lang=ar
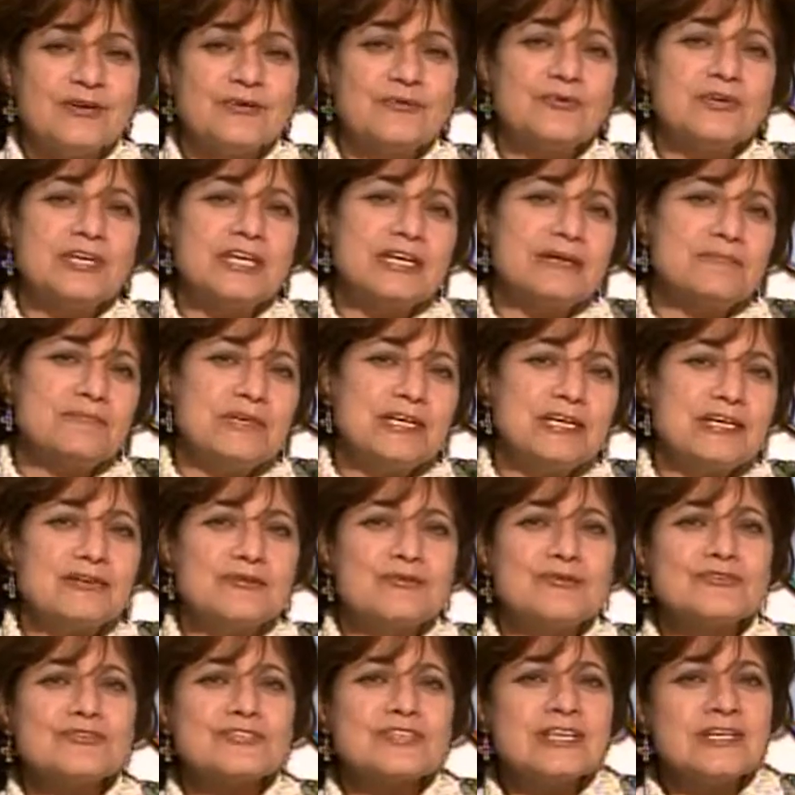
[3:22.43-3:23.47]
ونعمل
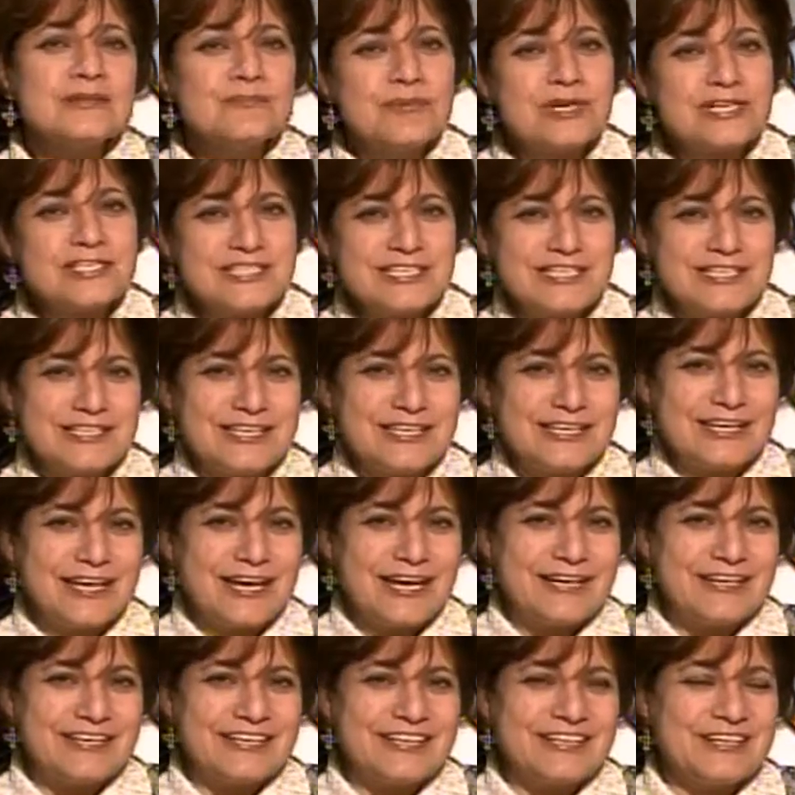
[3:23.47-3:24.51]
الجزء البسيط اللي
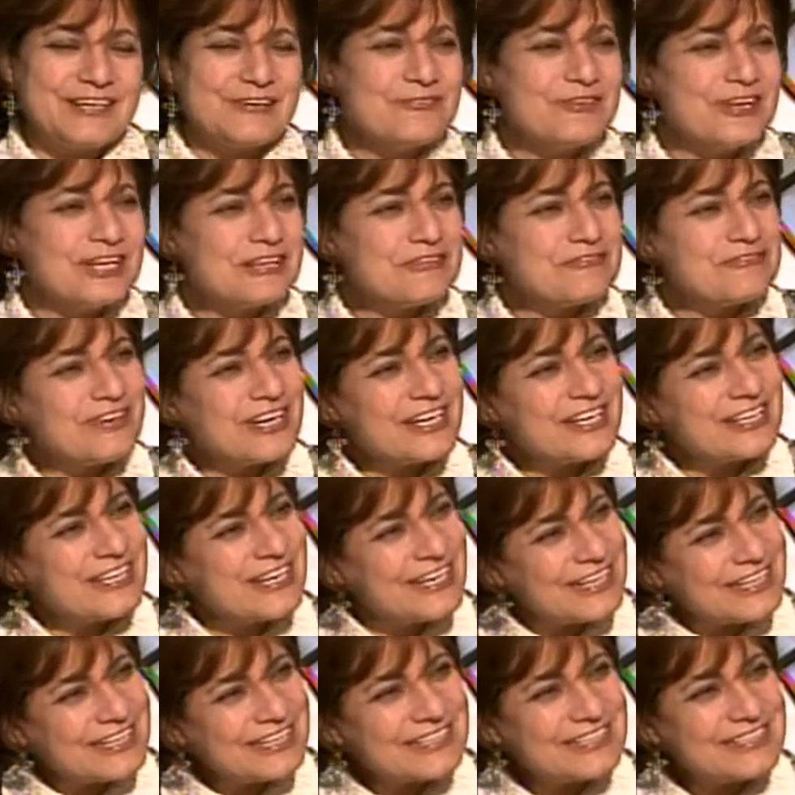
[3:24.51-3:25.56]
علينا وانا فاكره
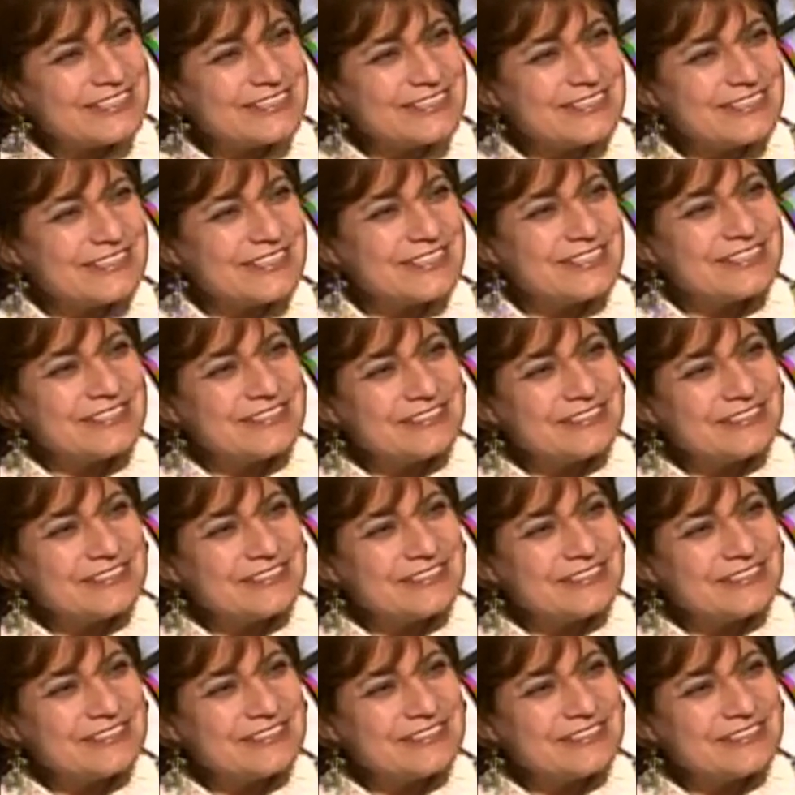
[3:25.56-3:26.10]
اخر